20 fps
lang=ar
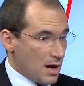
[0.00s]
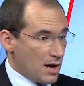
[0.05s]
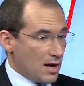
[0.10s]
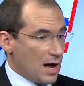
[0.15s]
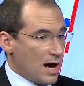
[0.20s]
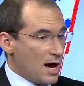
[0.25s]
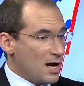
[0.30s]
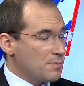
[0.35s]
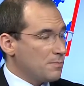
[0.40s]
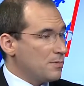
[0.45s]

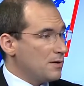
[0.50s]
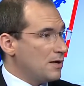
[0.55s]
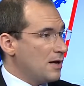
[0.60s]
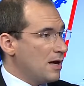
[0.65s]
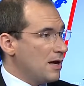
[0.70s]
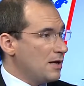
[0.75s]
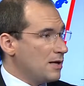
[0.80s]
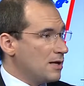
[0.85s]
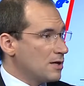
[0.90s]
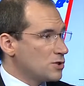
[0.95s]
الحرب
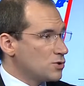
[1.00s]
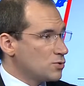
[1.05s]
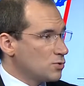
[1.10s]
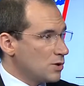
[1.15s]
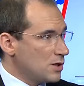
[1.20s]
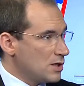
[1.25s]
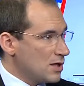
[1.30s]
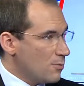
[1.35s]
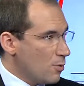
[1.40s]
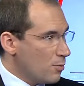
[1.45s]
الأهلية
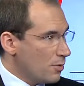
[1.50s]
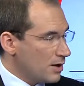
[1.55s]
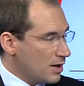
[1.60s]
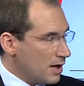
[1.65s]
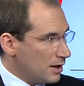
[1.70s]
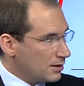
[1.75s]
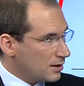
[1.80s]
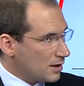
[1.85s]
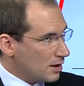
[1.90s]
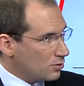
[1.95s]
السورية ممكن
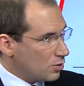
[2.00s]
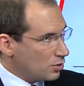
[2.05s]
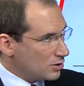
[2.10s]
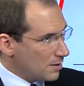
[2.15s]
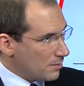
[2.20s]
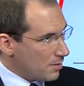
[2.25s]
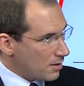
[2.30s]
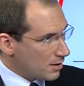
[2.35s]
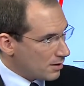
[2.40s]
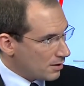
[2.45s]
أيضا أن
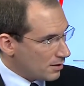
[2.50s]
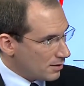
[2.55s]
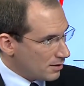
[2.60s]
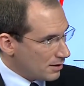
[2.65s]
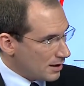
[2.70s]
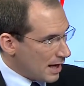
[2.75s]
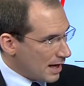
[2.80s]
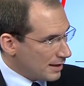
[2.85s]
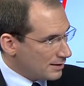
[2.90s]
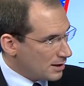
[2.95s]
تعتبر
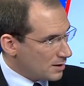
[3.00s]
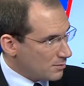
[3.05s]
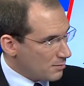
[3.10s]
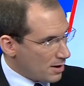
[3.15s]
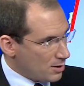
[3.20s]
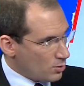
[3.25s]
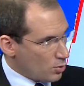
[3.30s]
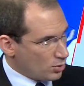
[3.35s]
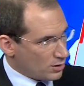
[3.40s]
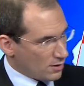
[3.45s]
إلى حد
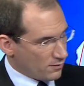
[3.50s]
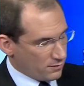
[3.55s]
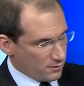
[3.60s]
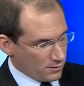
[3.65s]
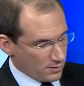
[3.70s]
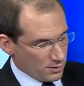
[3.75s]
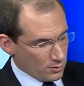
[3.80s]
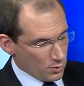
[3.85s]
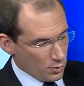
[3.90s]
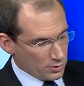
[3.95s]
ما نقطة
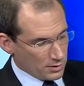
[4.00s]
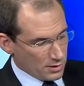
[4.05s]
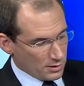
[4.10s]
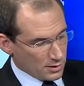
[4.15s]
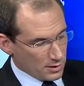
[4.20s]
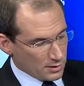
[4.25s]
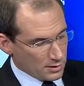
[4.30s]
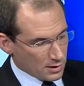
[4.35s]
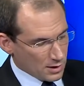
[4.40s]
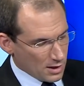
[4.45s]
في
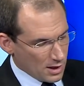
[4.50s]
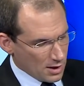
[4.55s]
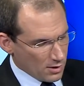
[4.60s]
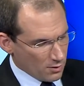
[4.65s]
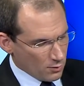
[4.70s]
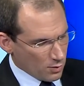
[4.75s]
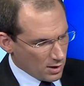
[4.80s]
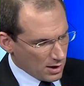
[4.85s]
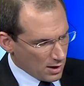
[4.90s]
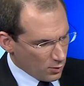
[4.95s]
نقطة
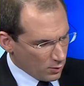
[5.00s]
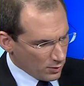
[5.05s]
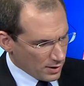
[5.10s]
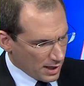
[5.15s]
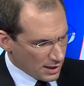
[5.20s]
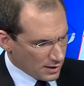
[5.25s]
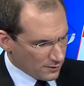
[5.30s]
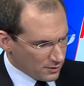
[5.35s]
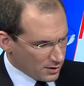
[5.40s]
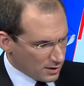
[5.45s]
التقاء ولو
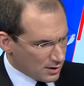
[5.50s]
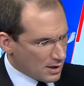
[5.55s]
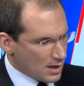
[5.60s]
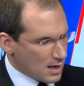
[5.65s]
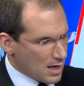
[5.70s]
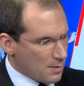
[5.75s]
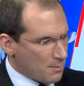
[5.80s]
يعني في